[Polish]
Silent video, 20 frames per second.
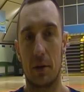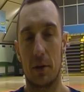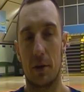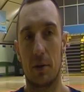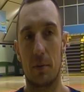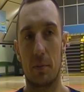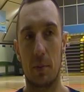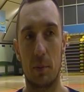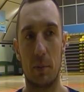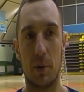
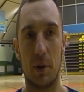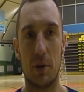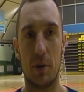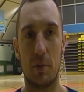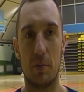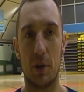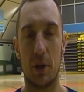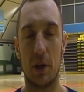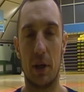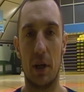No i po
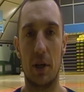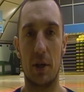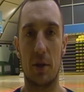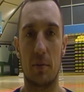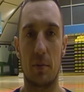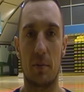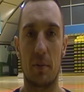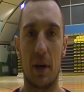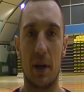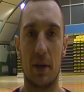pierwsze
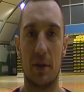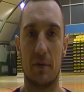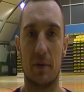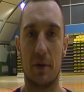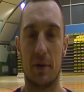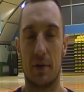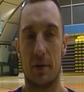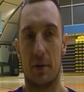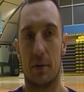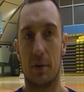przegraliśmy
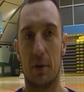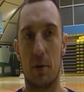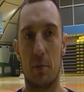mecz, więc